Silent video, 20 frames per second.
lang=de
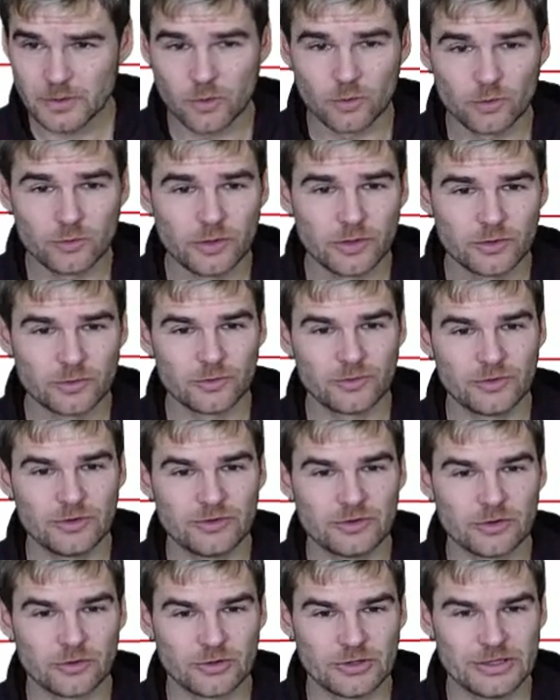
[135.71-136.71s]
Und du
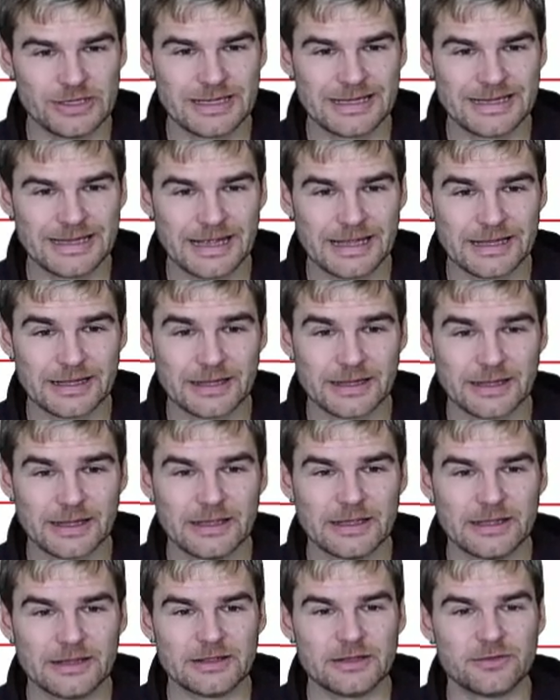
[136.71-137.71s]
siehst auch hier gleich
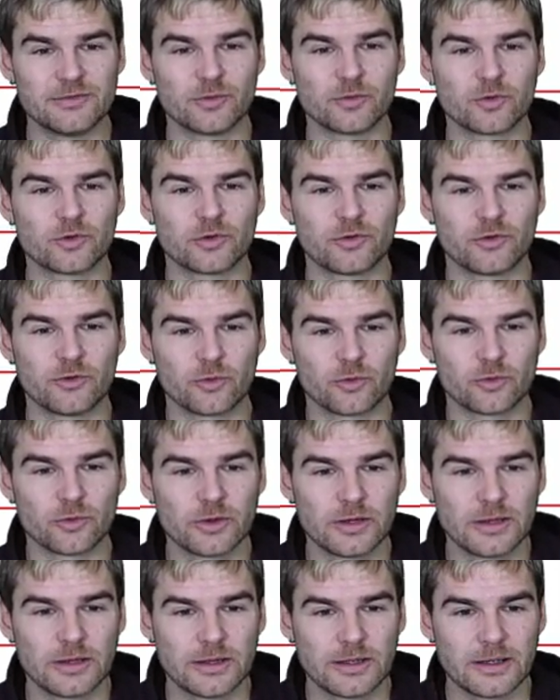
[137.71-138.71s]
die
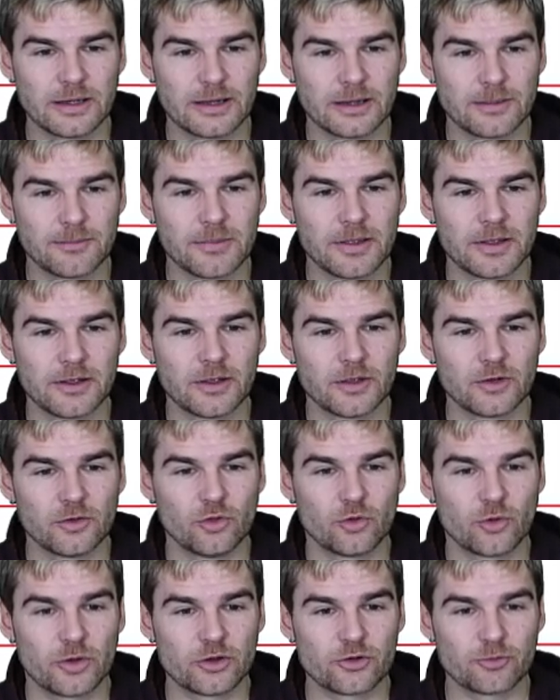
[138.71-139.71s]
Funktion ähm,
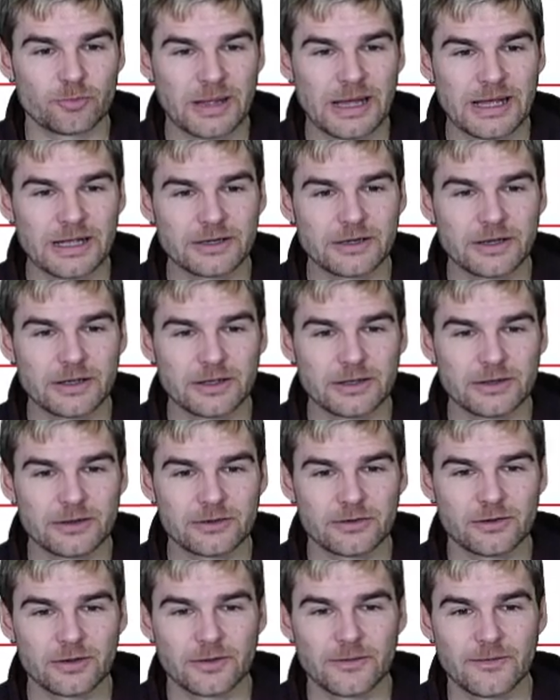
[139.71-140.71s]
Neue
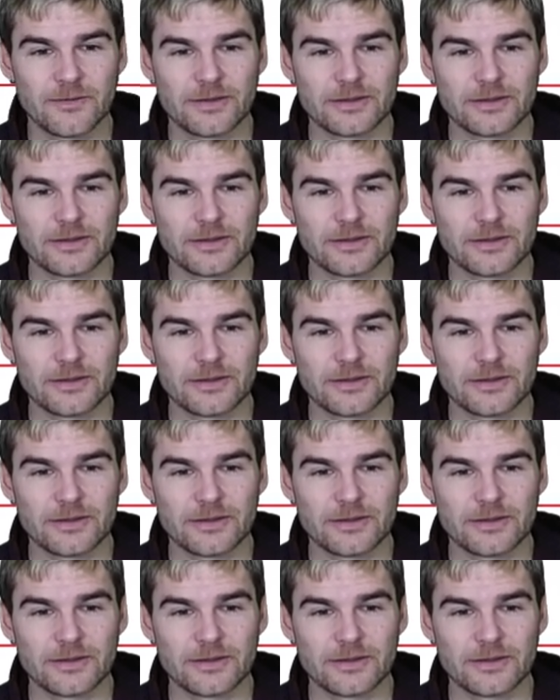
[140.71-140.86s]
Sprachnachricht.